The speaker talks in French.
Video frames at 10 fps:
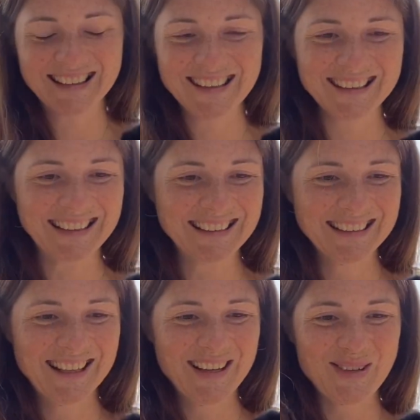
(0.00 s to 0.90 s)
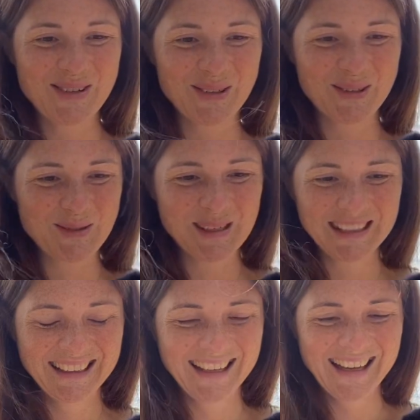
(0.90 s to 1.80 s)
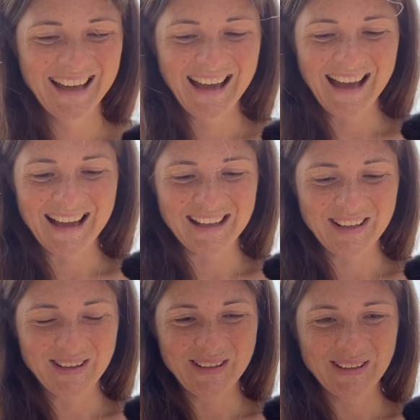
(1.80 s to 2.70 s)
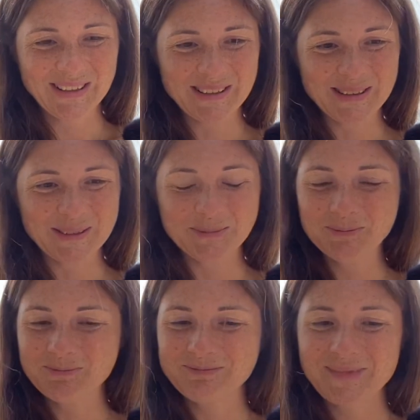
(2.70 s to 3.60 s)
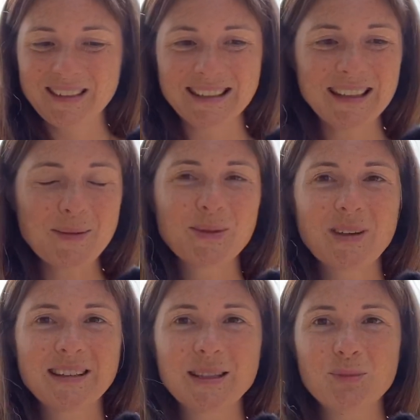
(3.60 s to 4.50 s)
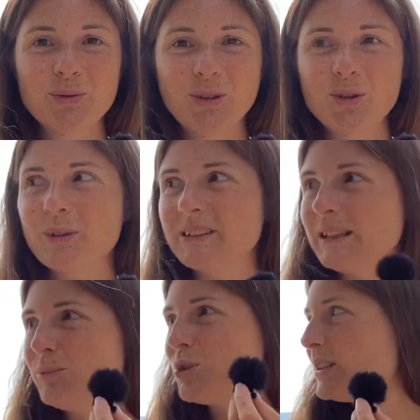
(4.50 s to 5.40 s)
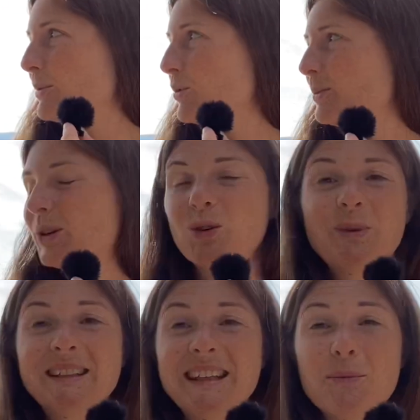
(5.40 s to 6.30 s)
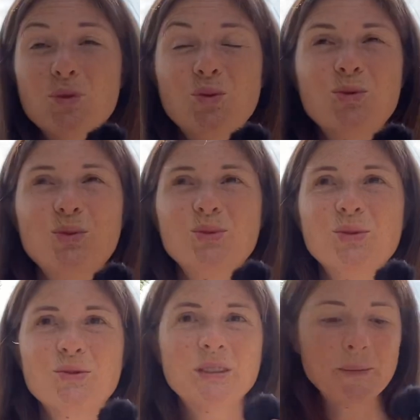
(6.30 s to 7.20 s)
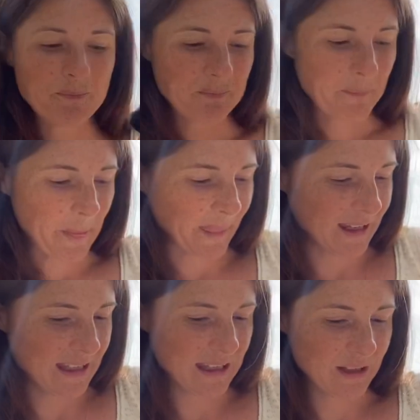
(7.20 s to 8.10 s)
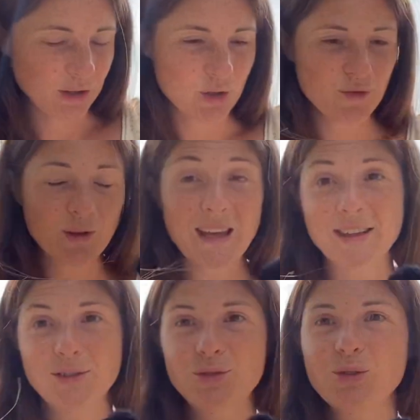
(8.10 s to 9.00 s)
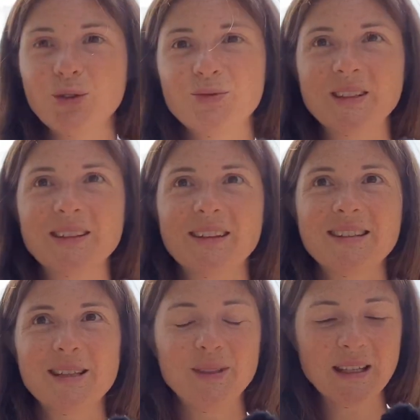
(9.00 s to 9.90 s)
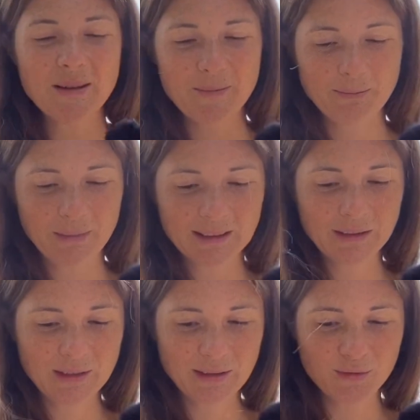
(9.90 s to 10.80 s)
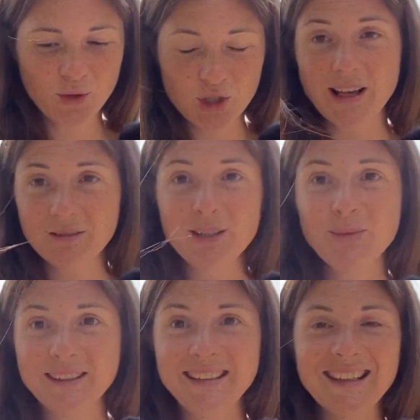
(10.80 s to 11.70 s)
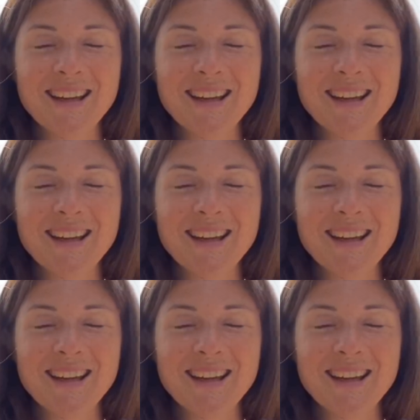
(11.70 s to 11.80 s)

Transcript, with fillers: qui est ça aujourd'hui. Alors, euh, c'est ça, on va simplement commencer. Puis je tiens mon micro parce qu'il y a beaucoup, beaucoup de vent et euh, que je veux être sûre que vous entendiez bien parce qu'il faut que je la filme ici,